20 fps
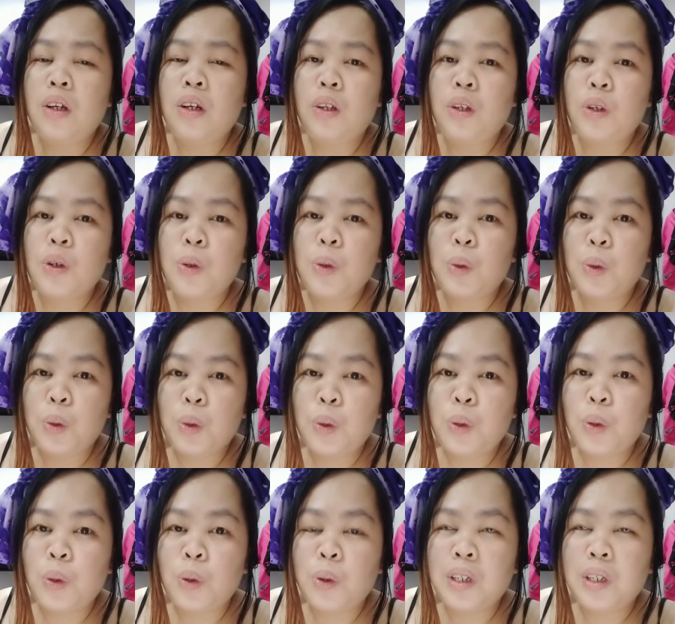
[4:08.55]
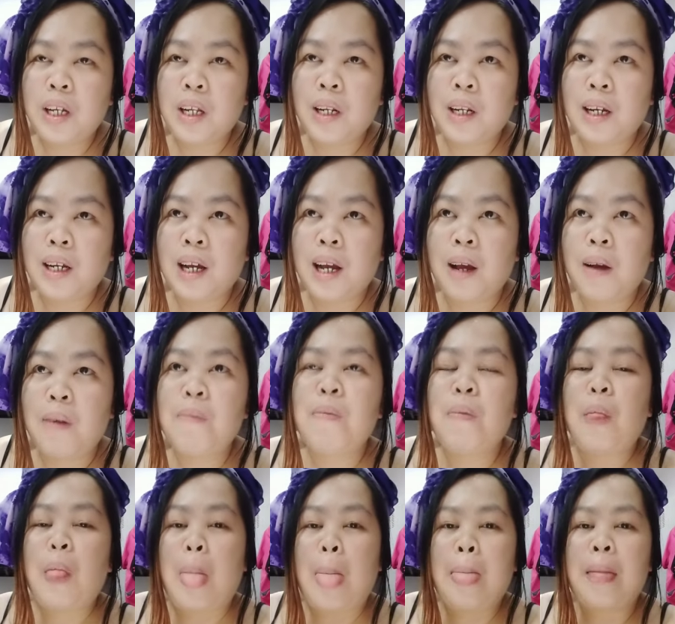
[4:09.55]
Yung dudong na naka,
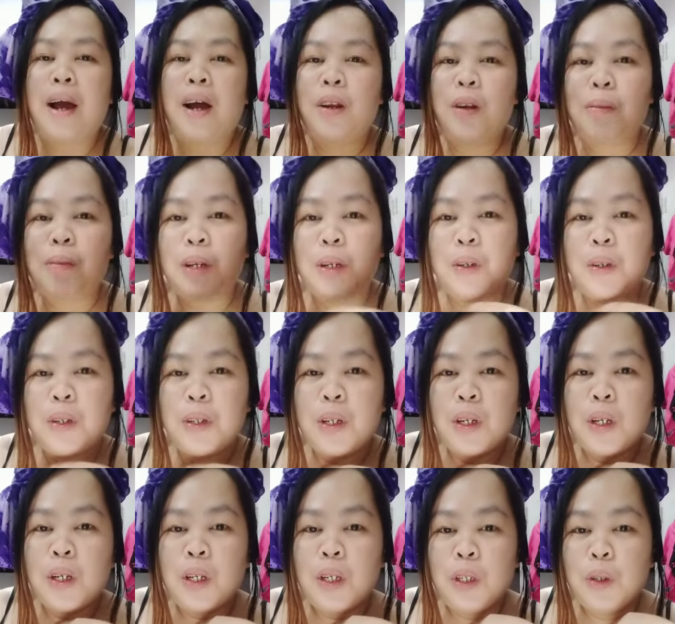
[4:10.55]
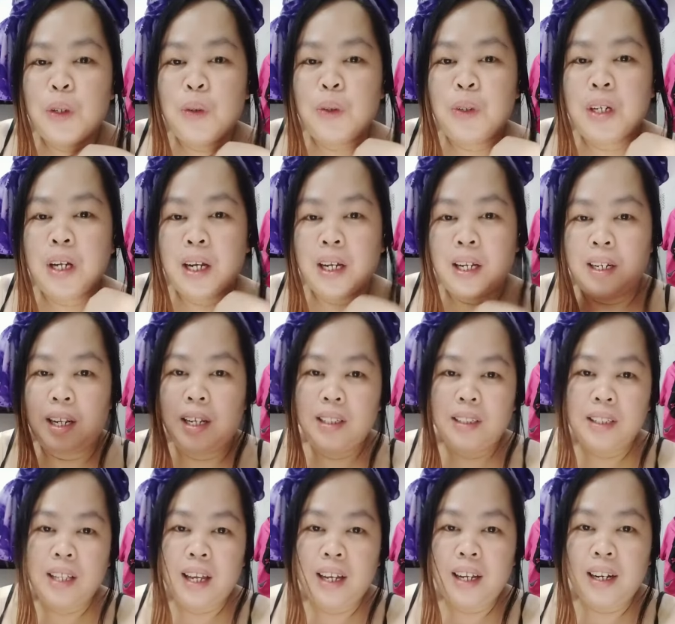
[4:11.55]
ano ba yun, yung
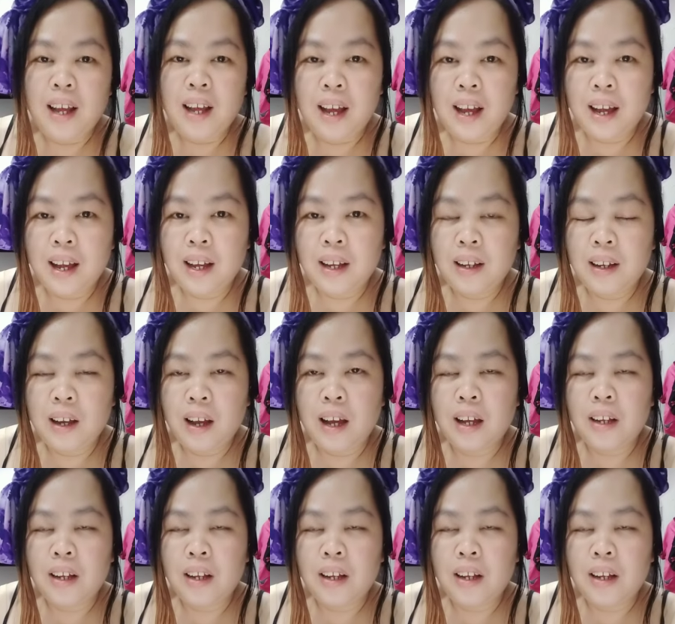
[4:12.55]
naka-necktie lang, ah,